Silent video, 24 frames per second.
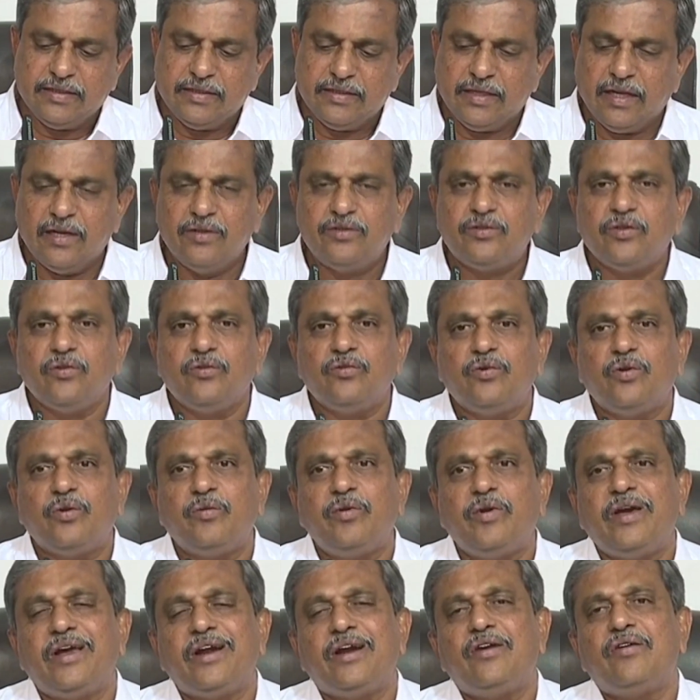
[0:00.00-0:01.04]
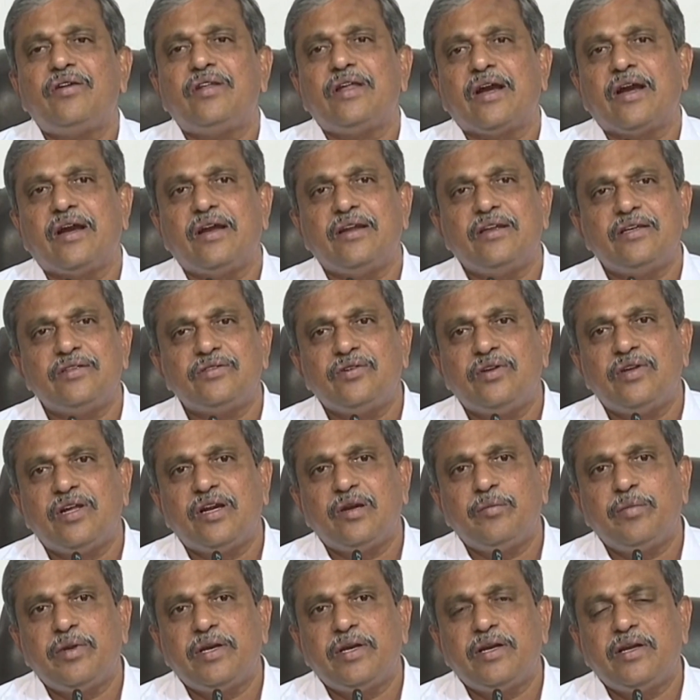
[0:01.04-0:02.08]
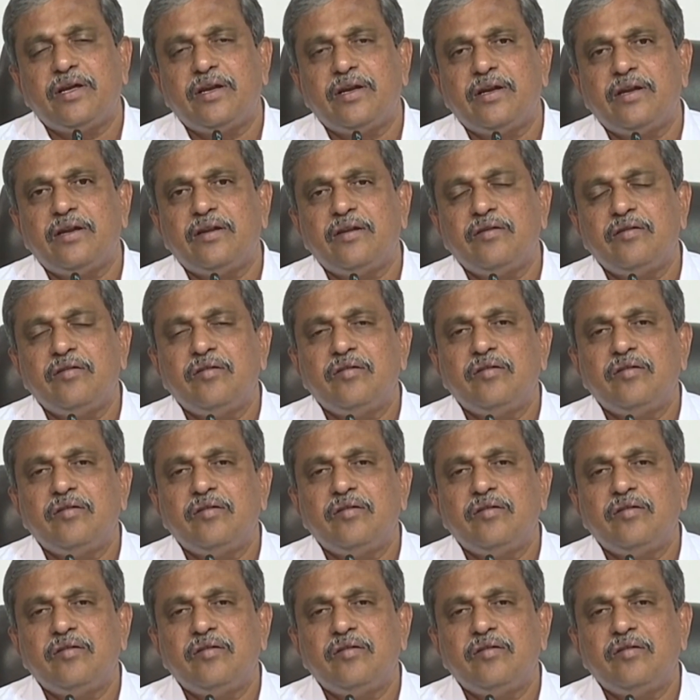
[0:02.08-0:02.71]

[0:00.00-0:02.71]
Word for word: దళితులు దూరం అయ్యారు కాబట్టి దగ్గర చేసుకోవడానికి పెట్టారంటారు